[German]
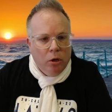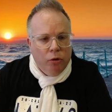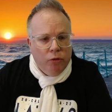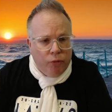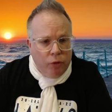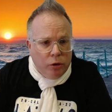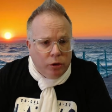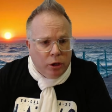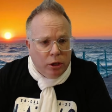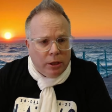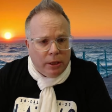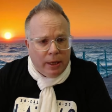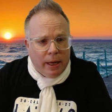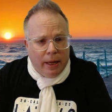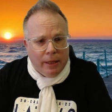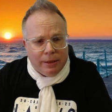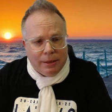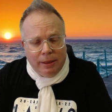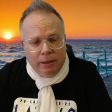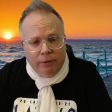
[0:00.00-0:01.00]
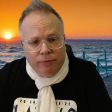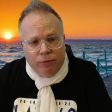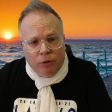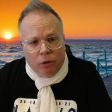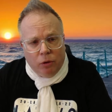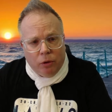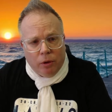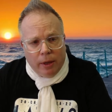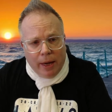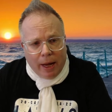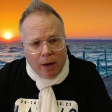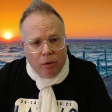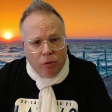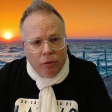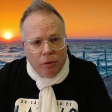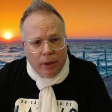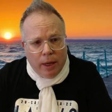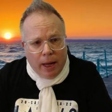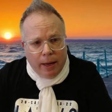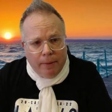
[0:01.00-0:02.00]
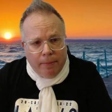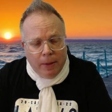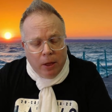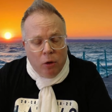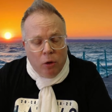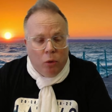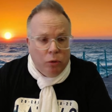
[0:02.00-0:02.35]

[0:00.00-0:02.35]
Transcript: Flüssiggaslieferungen nach Ungarn.